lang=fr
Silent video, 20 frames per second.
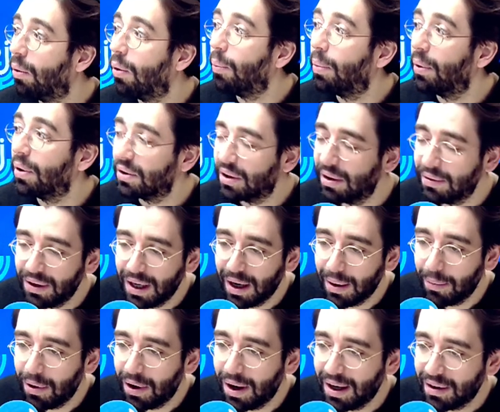On mhm. pense
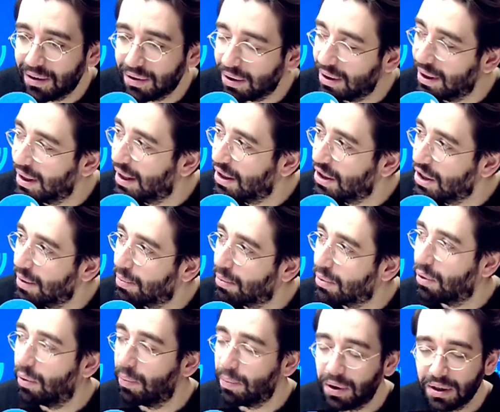évidemment à la sortie d'Égypte,
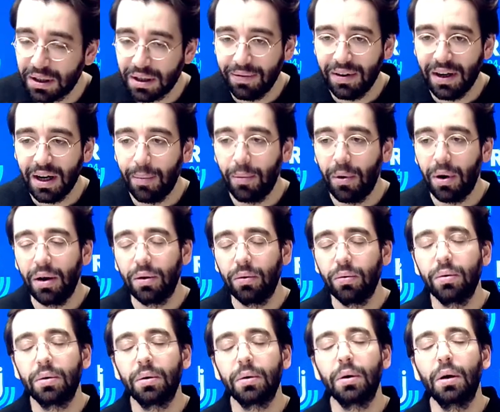on pense évidemment à
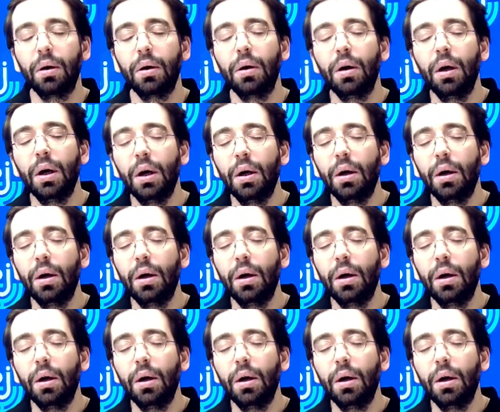tout ce que